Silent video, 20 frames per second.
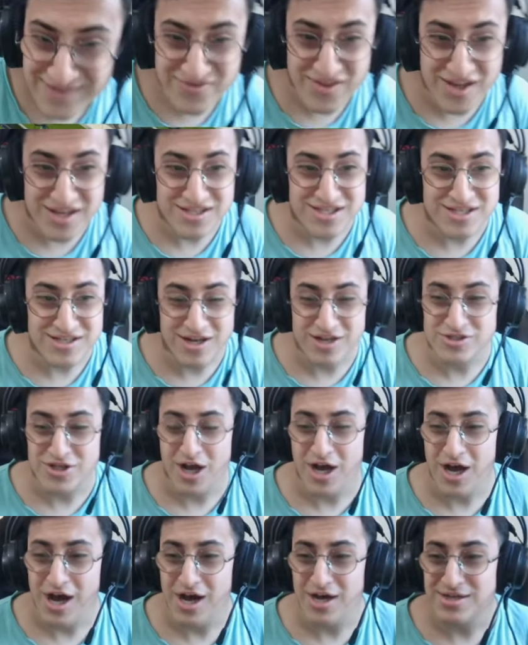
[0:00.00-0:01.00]
Nasıl kaçar?
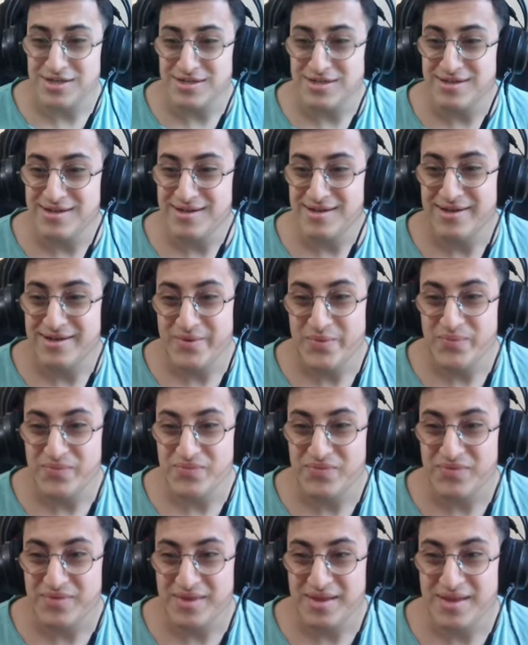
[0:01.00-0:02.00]
Ay
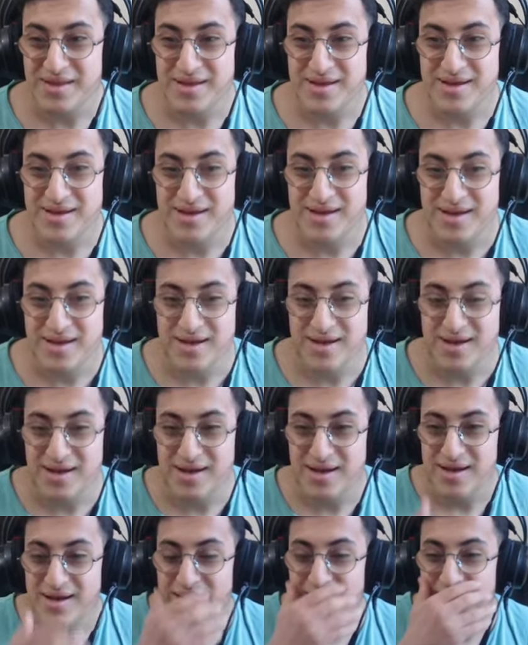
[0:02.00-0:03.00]
kalbi
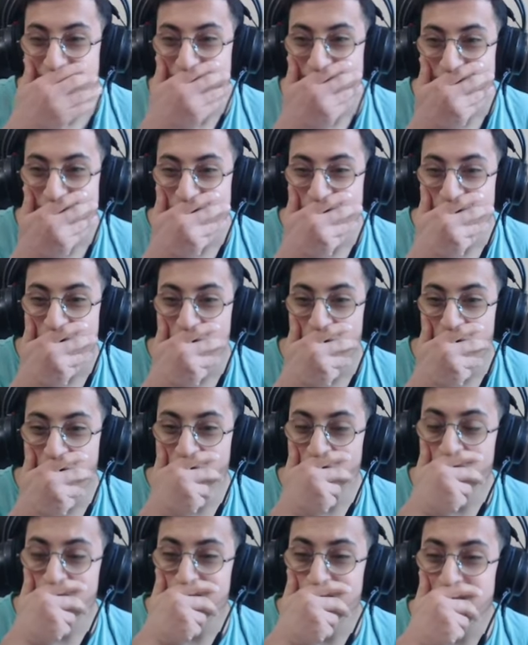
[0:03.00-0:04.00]

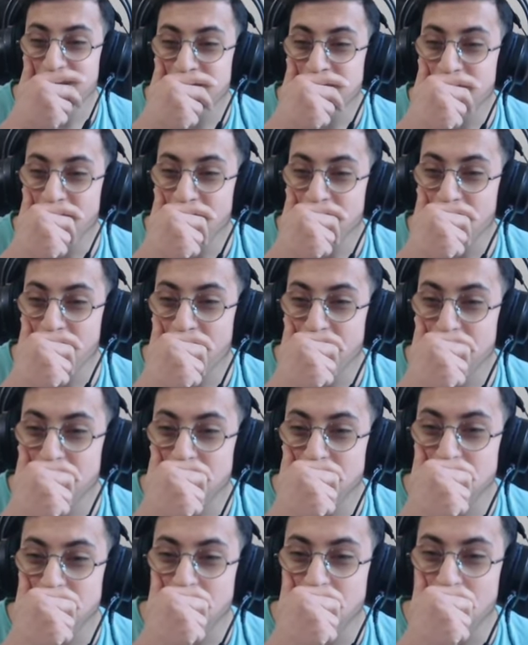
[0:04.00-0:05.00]
Oğlum nasıl kaçar
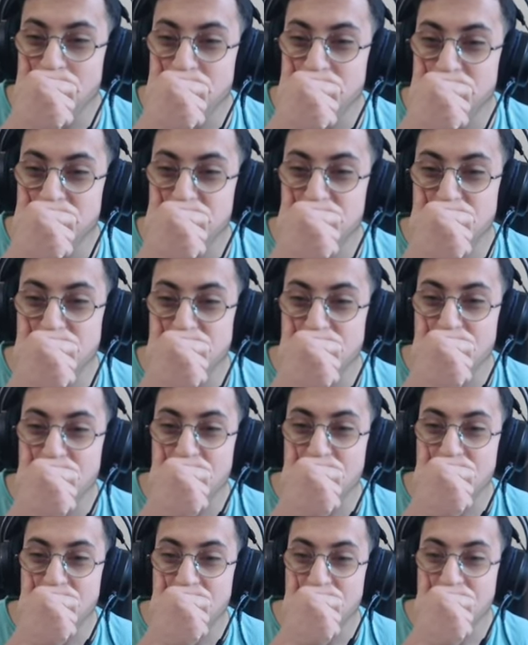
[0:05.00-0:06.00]
bu Çok iyi şuttu.
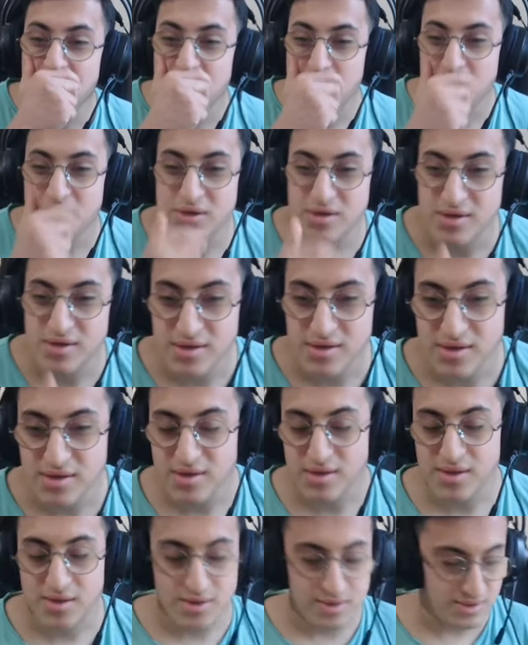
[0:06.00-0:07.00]

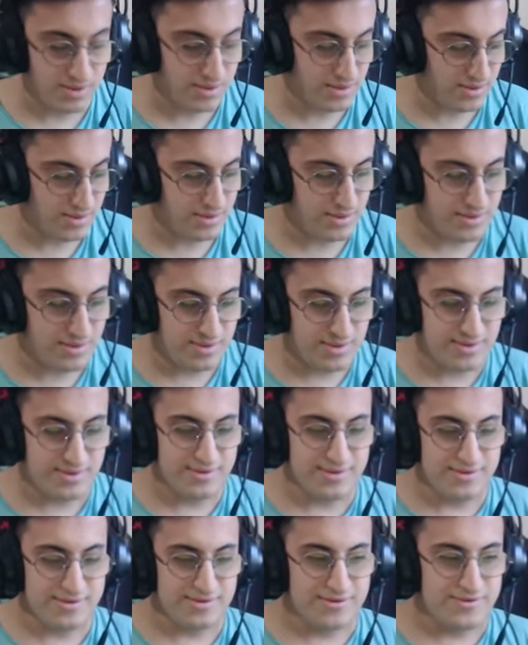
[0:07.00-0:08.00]
Harbiden
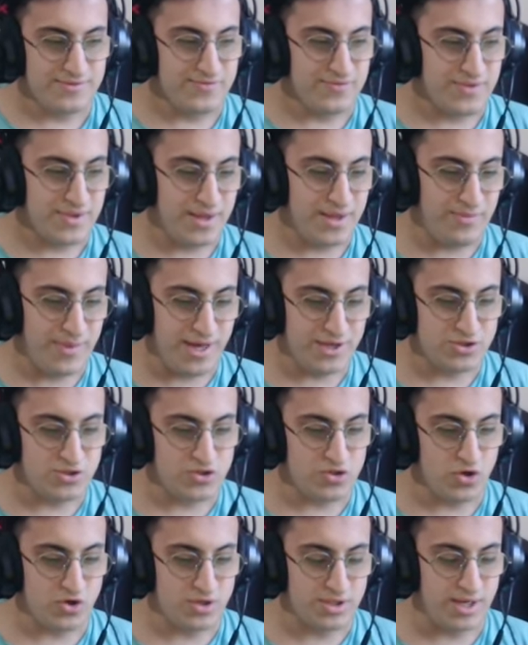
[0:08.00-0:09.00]
e Ben
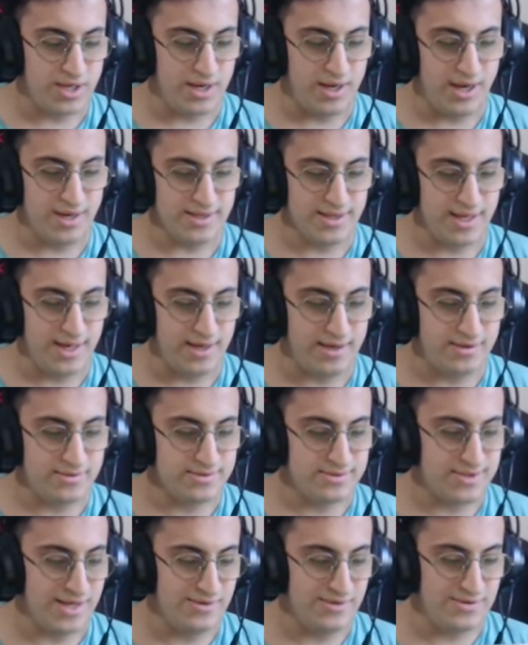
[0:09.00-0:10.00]
şok ya. Arda
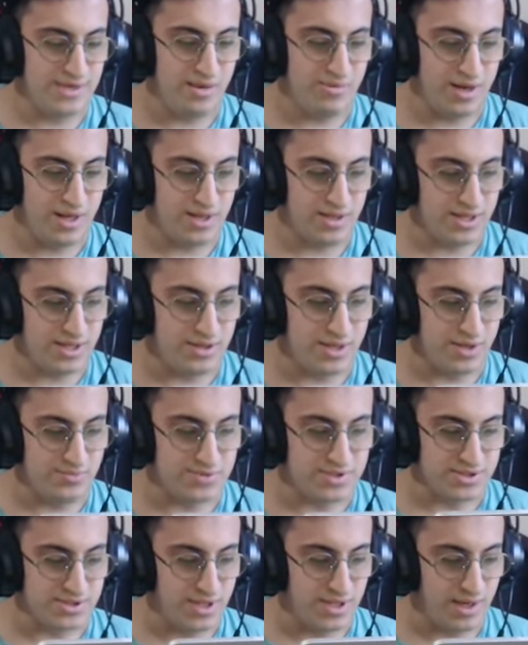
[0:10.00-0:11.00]
sen ne ballı
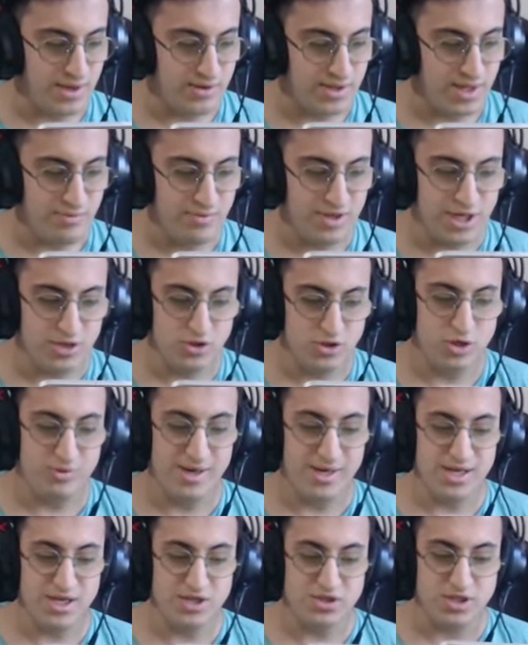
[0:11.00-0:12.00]
adamsın ya. Yemin ediyorum
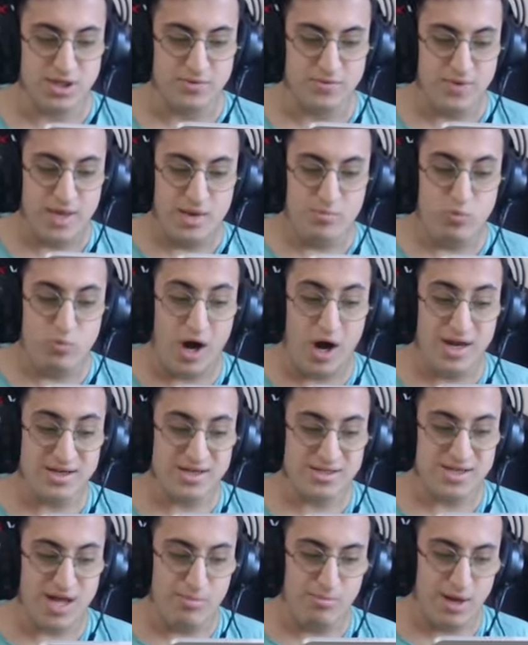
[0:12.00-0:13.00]
arkadaşlar. Bu
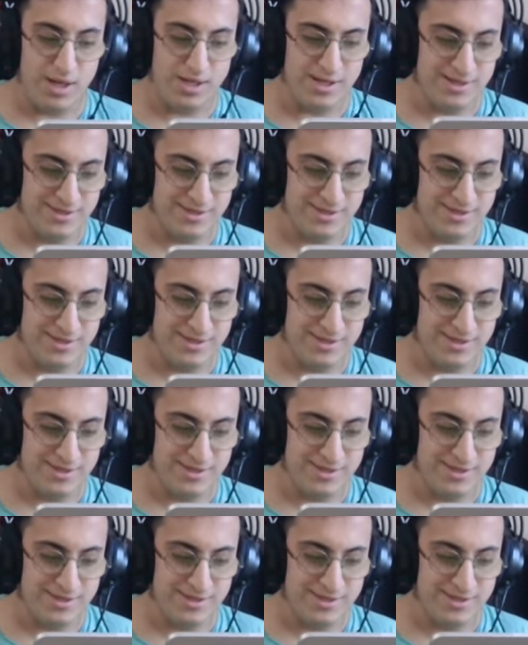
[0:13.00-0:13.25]
Arda tam bal.